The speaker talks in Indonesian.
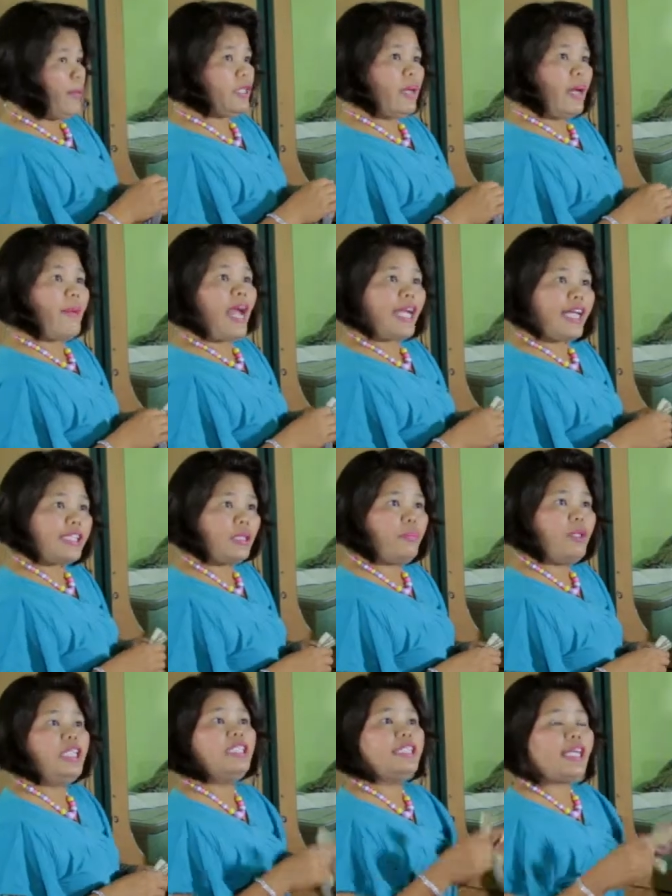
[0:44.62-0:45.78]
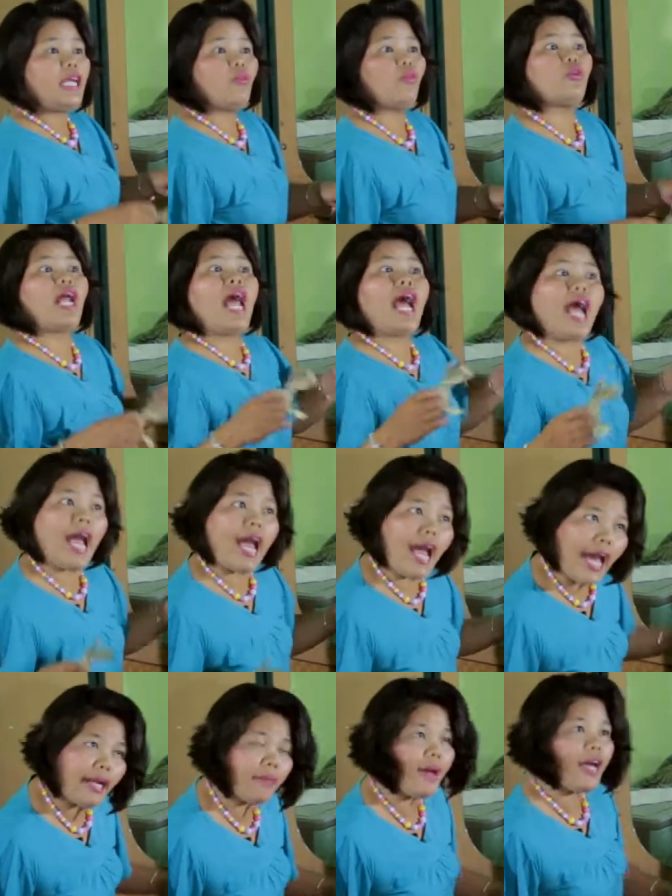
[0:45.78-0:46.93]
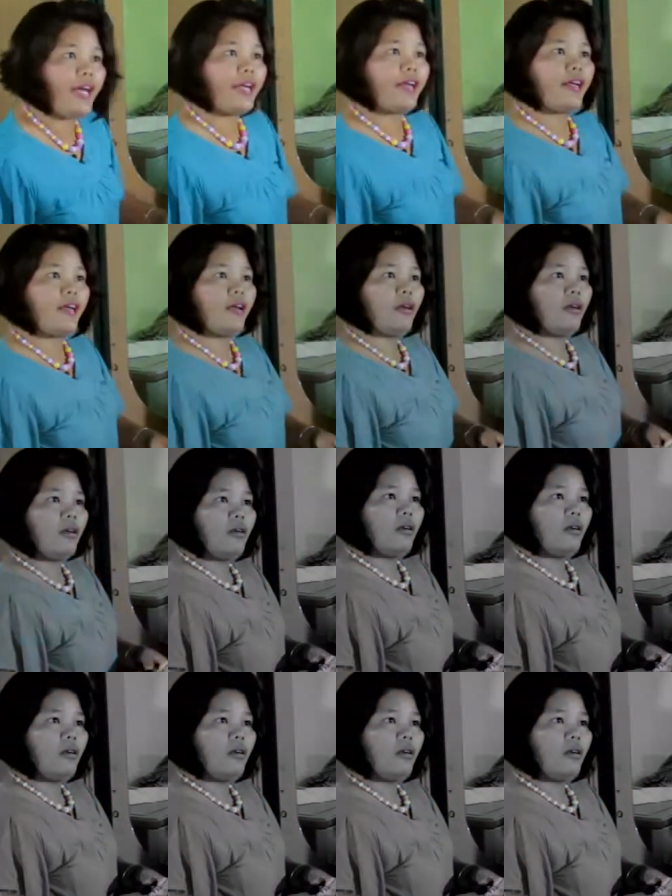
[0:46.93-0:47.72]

tapi eh, bapak sih belinya yang murahan baik